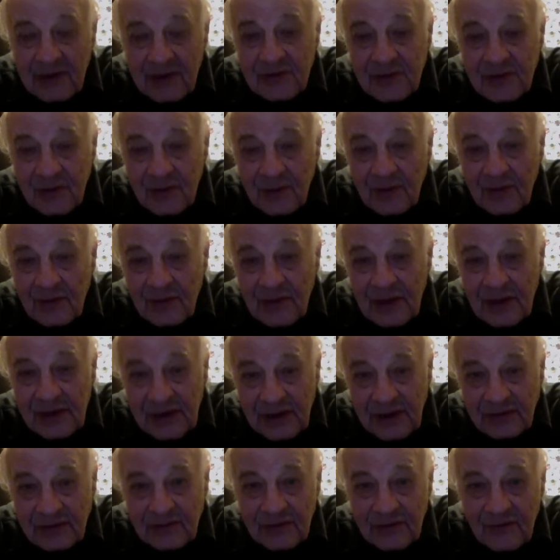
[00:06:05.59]
что
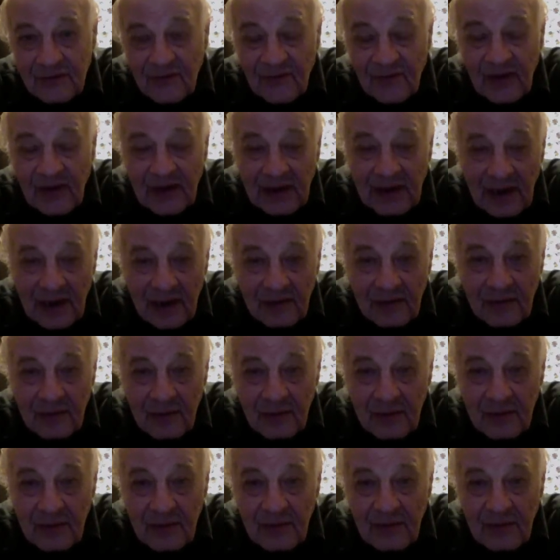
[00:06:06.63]
летел он в Канаду,